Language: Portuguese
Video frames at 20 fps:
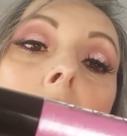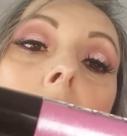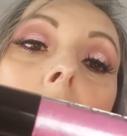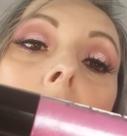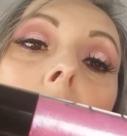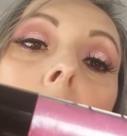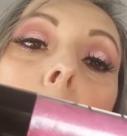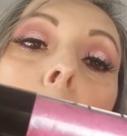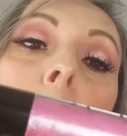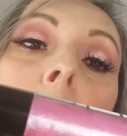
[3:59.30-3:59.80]

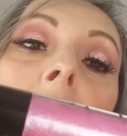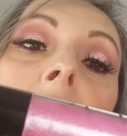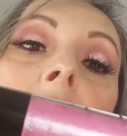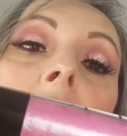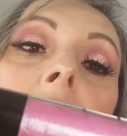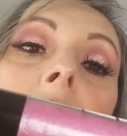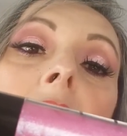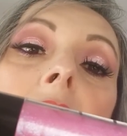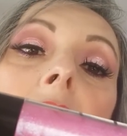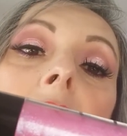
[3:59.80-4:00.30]
Keep
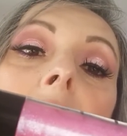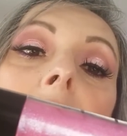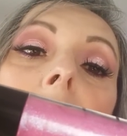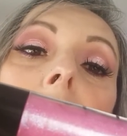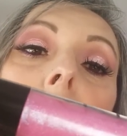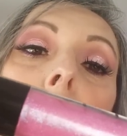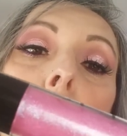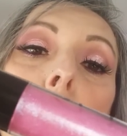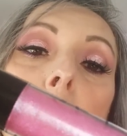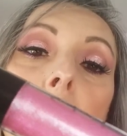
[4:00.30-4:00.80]

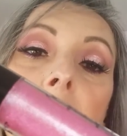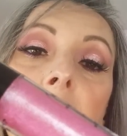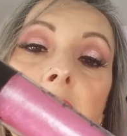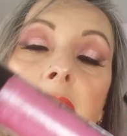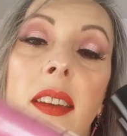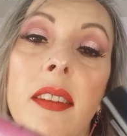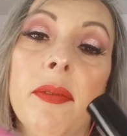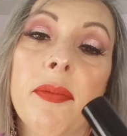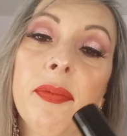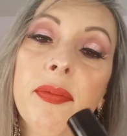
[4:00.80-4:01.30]

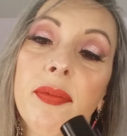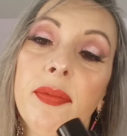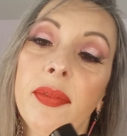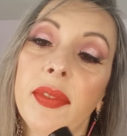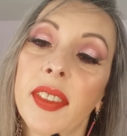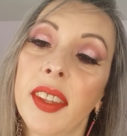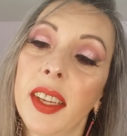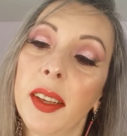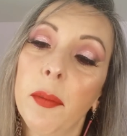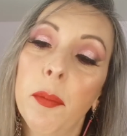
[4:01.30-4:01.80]
Sleeping.
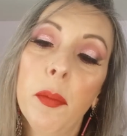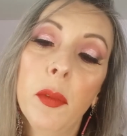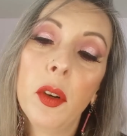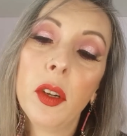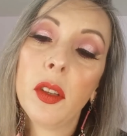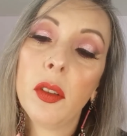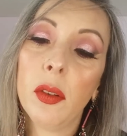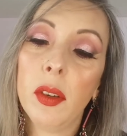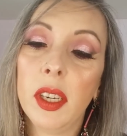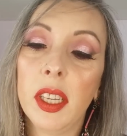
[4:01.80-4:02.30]

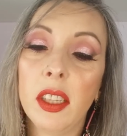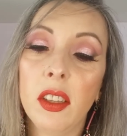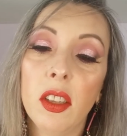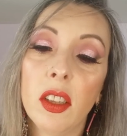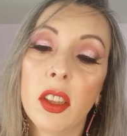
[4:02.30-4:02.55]
Muito lindo.